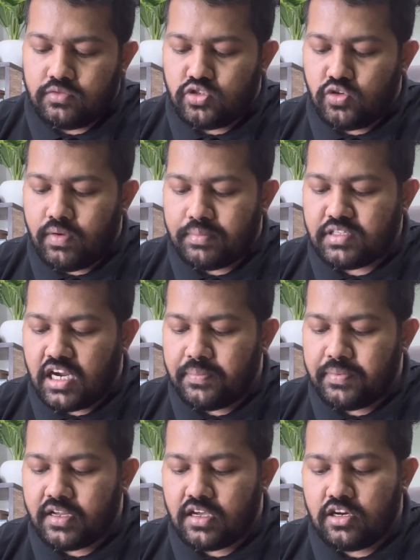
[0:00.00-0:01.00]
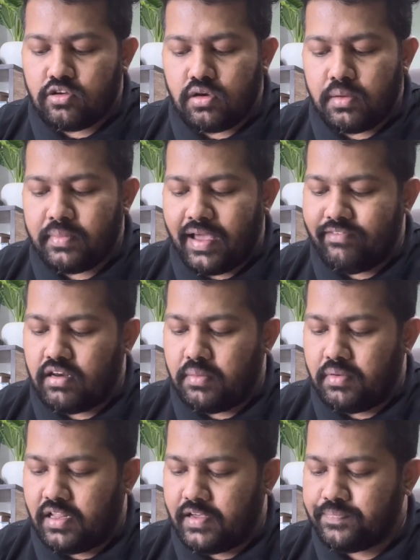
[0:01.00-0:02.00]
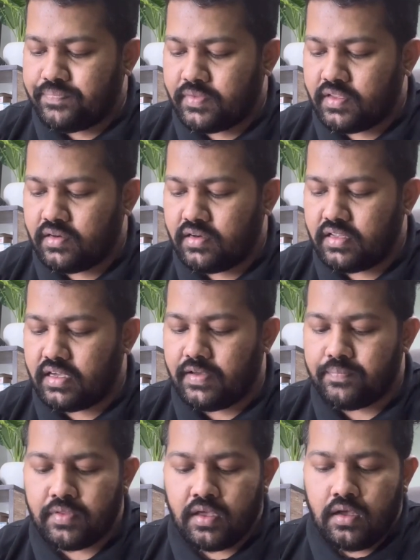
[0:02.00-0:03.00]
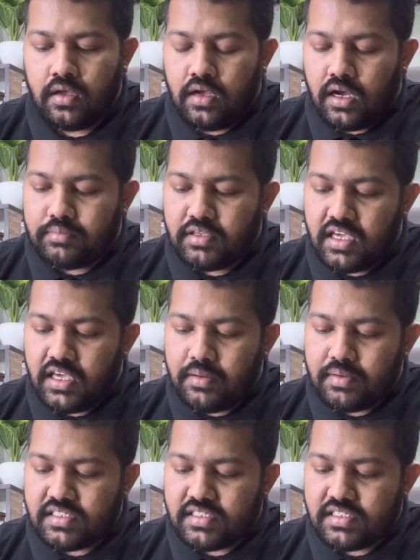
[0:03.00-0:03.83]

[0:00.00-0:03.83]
जो वेबसाइट पर करिकुलम अवेलेबल है ठीक है अब देखिए एक बार